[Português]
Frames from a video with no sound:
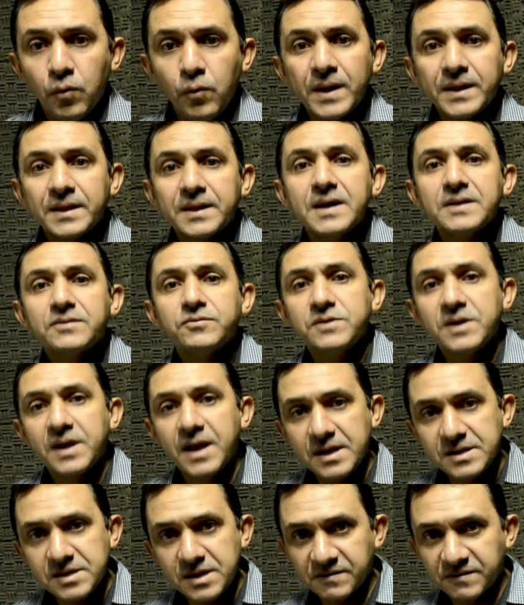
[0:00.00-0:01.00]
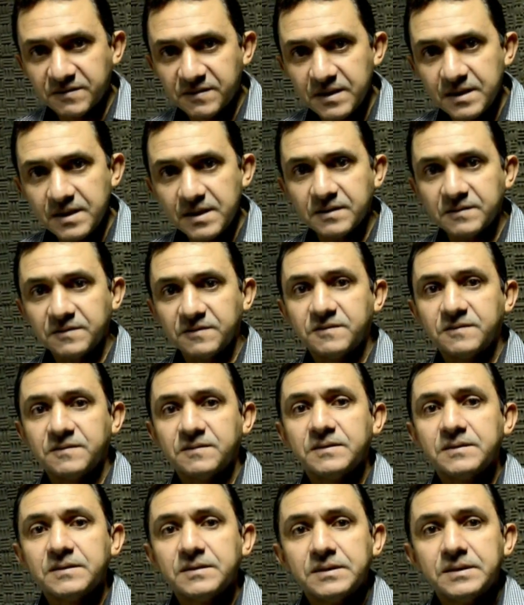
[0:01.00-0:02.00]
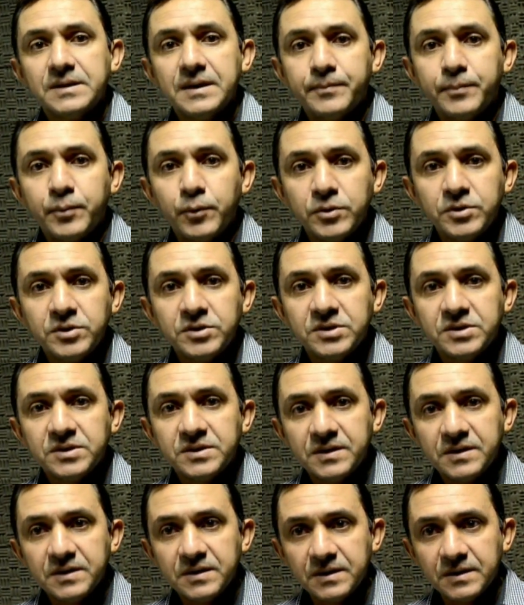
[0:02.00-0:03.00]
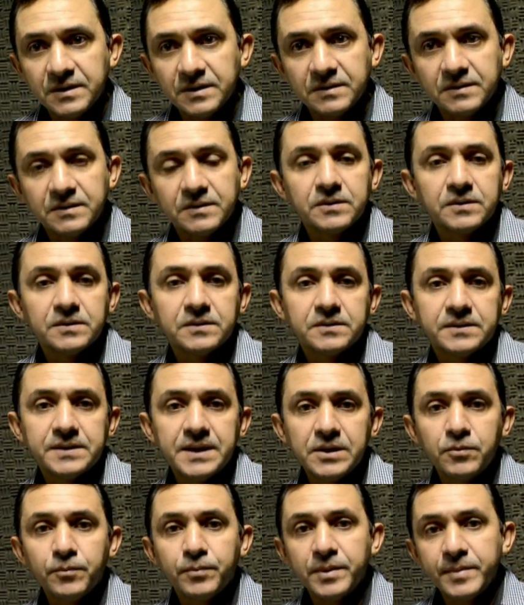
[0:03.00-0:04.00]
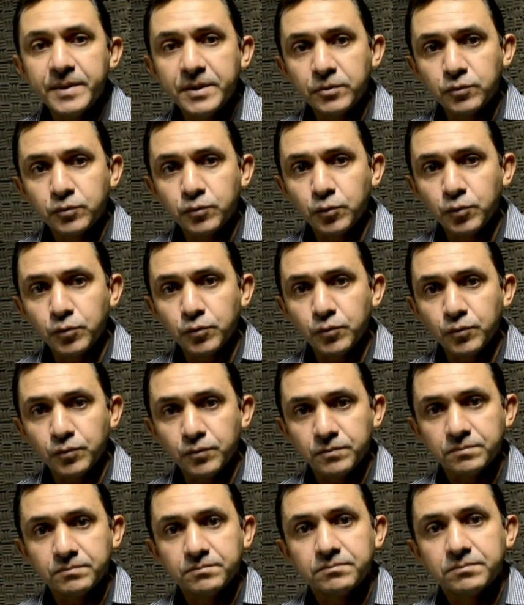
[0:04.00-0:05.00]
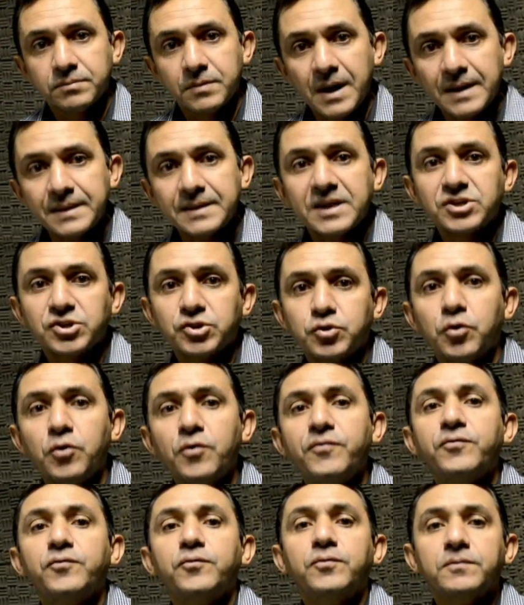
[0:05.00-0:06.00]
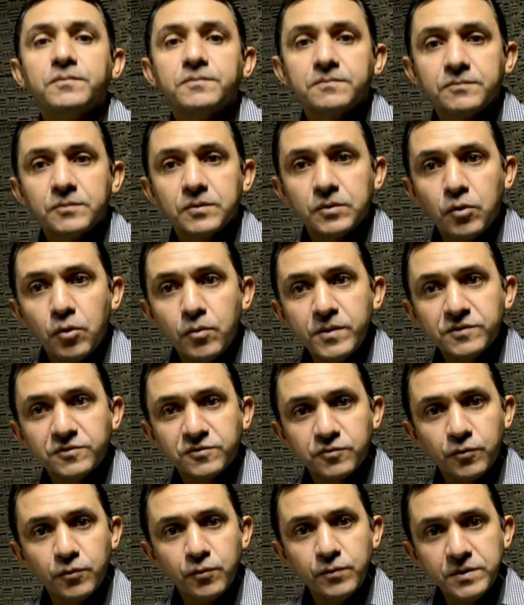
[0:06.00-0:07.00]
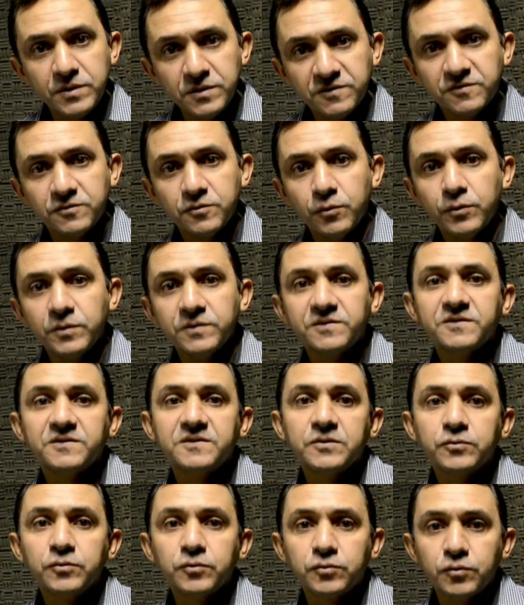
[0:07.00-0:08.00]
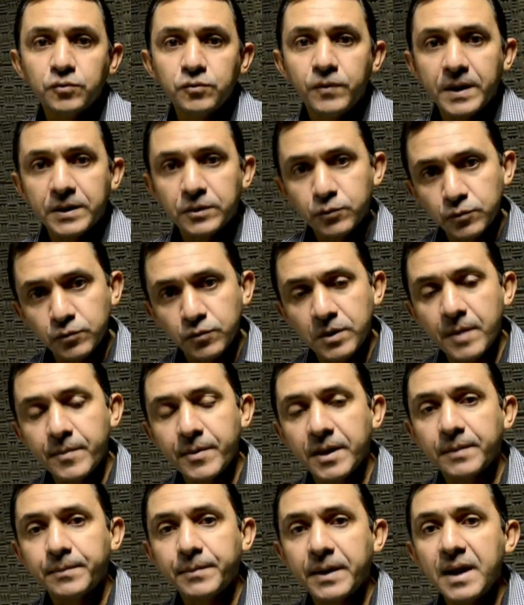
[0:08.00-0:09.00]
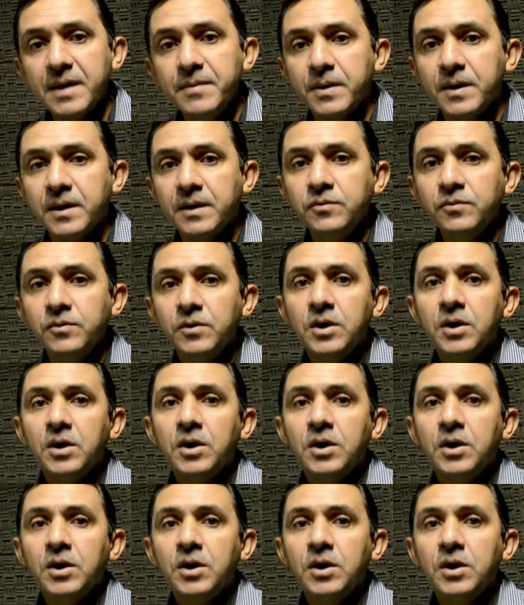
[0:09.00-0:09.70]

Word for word: O Atlético de Cajazeiras, depois de ter um primeiro turno catastrófico, começou, iniciou esse segundo turno, retorno do Campeonato Paraibano,